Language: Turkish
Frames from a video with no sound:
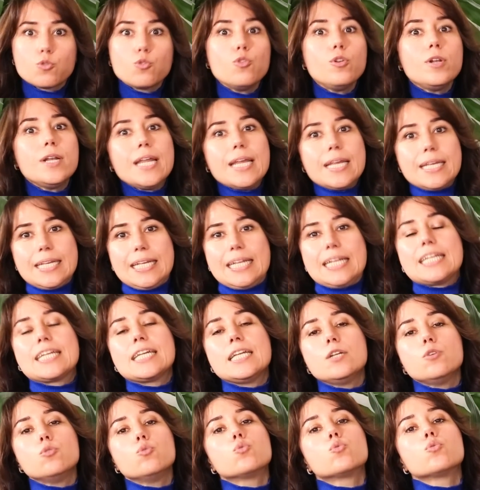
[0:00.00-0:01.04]
gülle
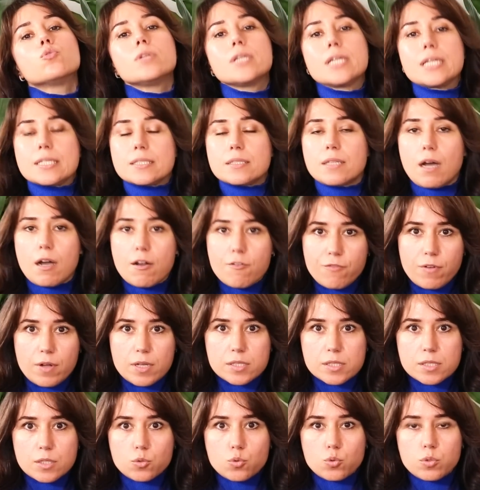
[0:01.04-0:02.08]
ilgili ürünleri daha
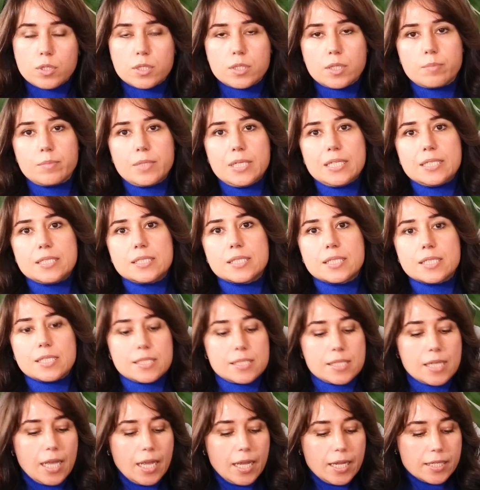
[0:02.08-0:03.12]
fazla
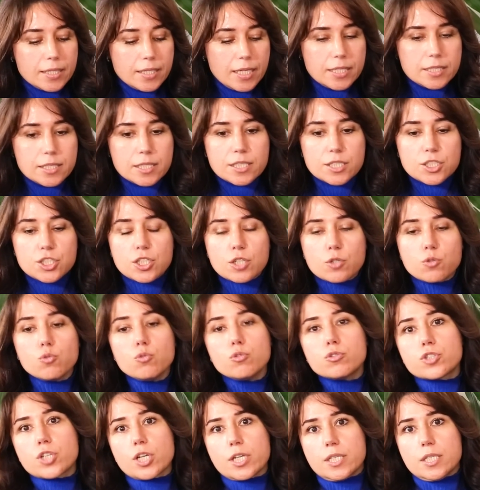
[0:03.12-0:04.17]
kullanabilirsiniz. Nedir? İşte
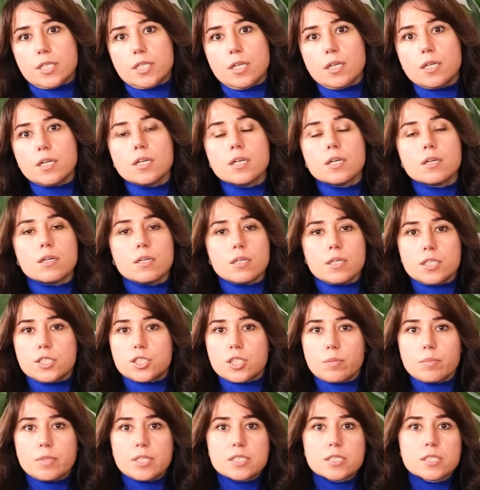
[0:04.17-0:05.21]
gül çayı e,
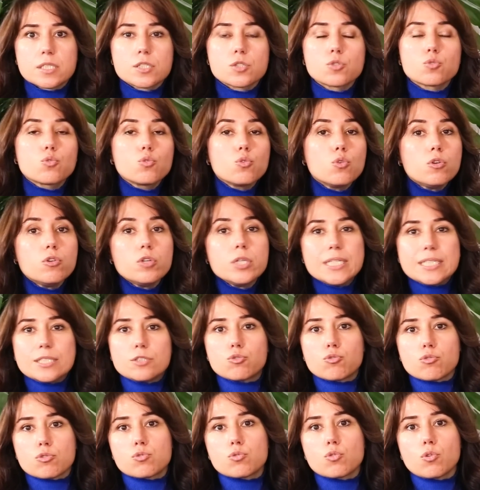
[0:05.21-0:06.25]
içebilirsiniz. Gül
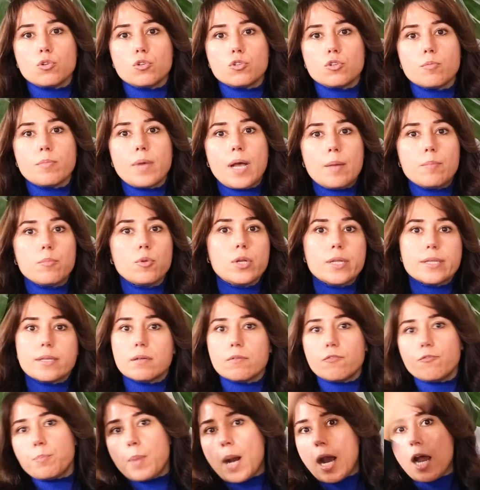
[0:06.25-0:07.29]
hidrosolünü ben
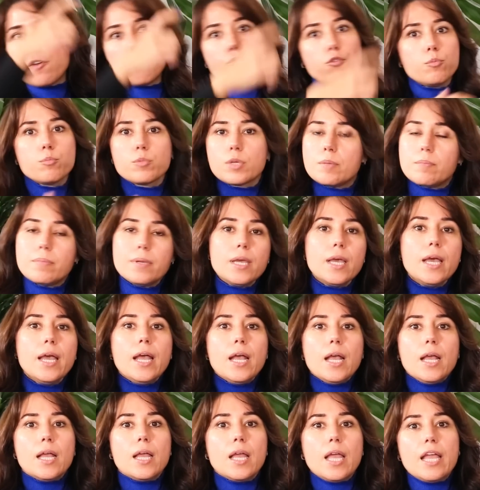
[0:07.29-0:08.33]
böyle parfüm gibi
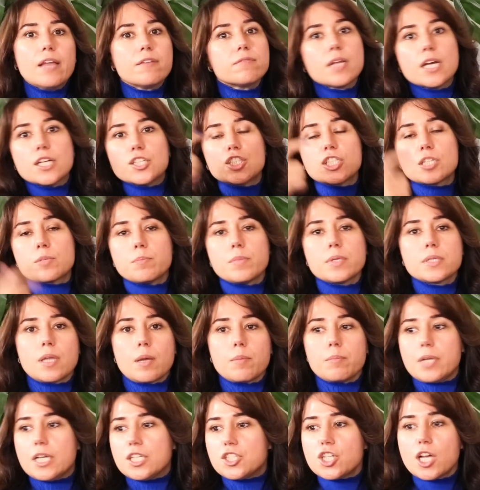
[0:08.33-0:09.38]
e, evden
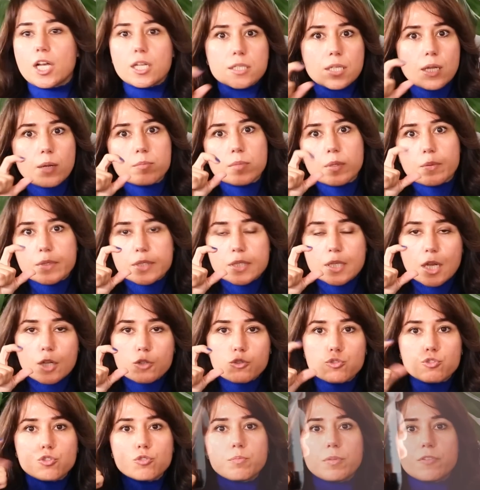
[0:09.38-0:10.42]
çıkmadan bile çantamda mesela
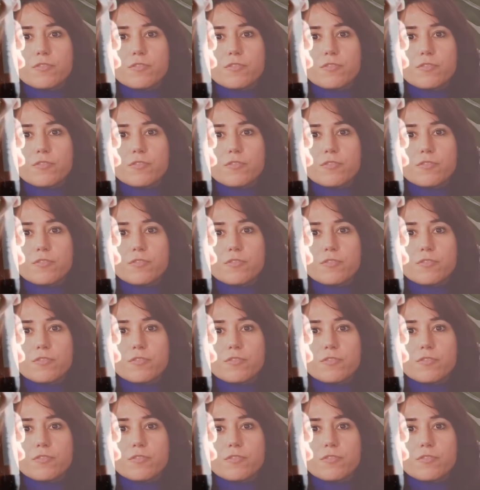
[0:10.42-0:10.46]
küçük